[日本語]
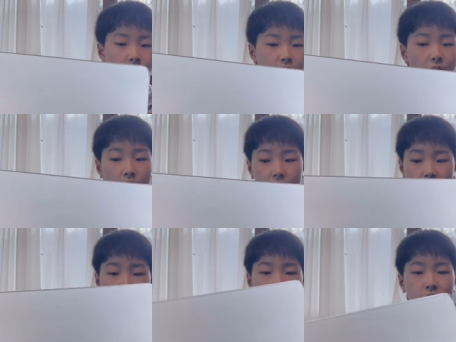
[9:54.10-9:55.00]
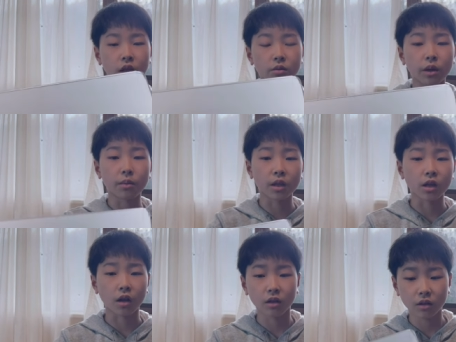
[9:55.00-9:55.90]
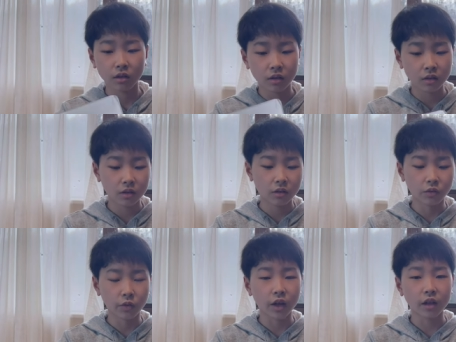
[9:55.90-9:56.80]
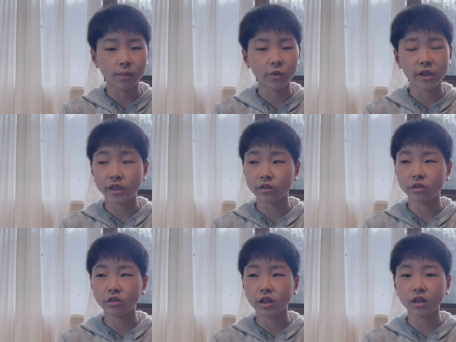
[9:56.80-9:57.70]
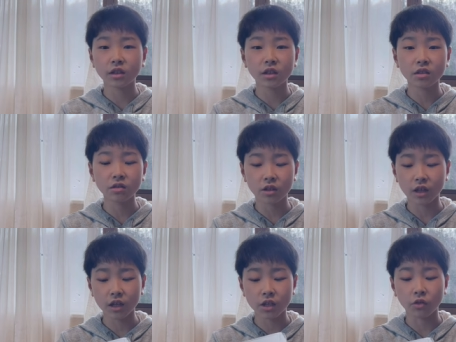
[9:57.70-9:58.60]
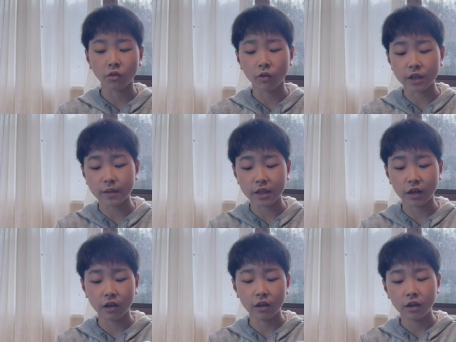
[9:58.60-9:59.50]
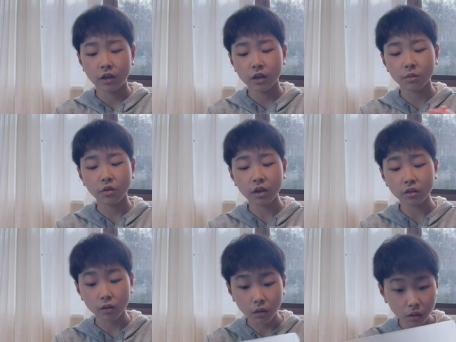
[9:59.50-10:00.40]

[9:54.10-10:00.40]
はいケース割れました上がねもう早速買ってすぐにケースを壊しましたでもよかった